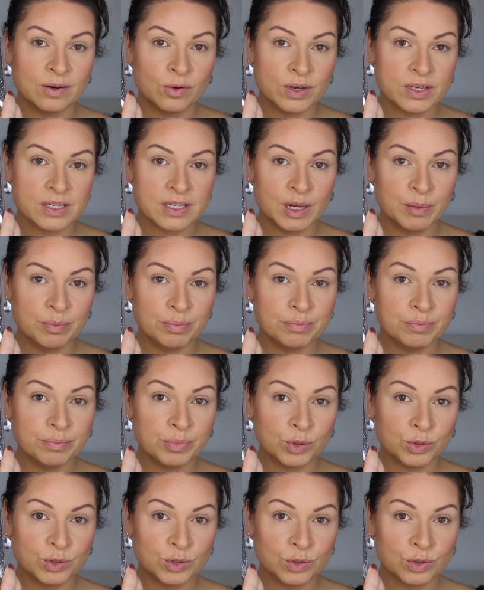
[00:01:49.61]
neues
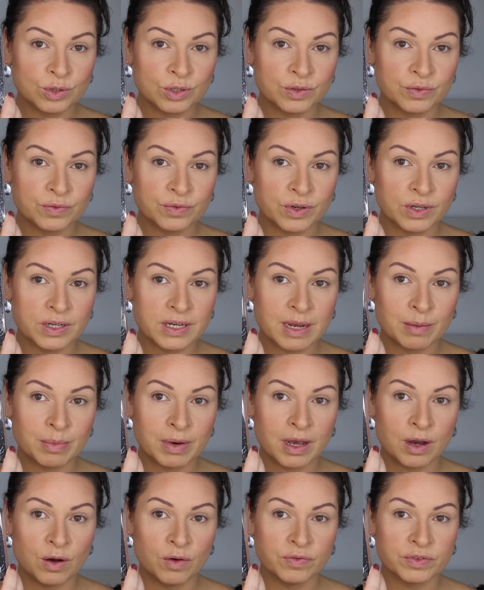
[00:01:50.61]
Lippenprodukt von
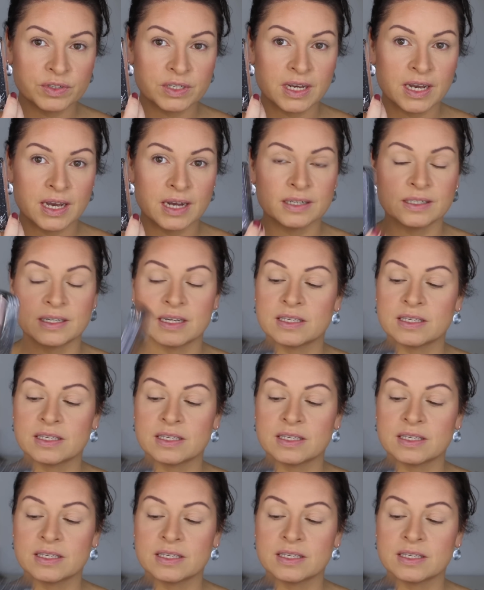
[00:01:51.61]
Nabla auftragen.